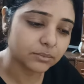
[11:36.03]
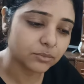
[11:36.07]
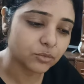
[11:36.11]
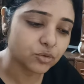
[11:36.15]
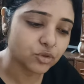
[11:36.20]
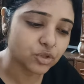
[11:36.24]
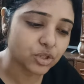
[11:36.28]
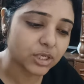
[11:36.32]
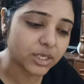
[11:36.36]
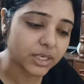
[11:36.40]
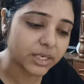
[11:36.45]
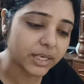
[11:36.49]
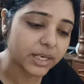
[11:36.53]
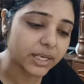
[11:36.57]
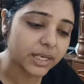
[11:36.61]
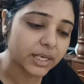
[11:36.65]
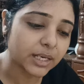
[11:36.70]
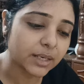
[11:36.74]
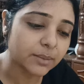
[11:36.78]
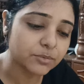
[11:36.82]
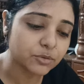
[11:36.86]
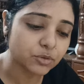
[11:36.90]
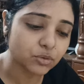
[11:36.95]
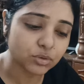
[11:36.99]
कुछ करने
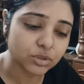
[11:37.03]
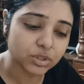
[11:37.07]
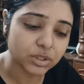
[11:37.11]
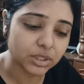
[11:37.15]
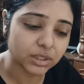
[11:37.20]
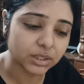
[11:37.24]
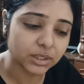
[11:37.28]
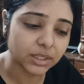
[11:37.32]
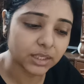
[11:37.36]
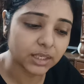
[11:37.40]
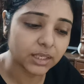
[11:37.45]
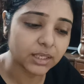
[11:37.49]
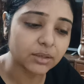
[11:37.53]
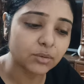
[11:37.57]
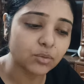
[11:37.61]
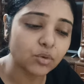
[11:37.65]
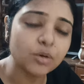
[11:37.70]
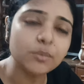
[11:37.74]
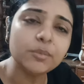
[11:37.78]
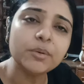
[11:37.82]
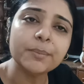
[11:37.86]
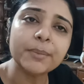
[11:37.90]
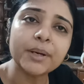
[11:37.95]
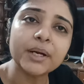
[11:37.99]
का आप सोच सकते हैं
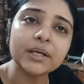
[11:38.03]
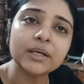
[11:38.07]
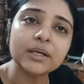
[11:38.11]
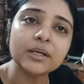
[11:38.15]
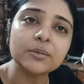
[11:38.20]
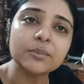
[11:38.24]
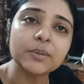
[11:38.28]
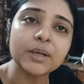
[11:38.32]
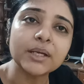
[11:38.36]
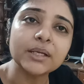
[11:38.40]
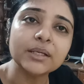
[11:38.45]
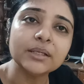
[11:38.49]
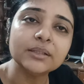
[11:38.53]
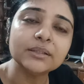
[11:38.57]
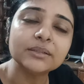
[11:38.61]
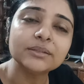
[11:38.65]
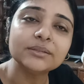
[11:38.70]
कोई भी पार्टनर भाई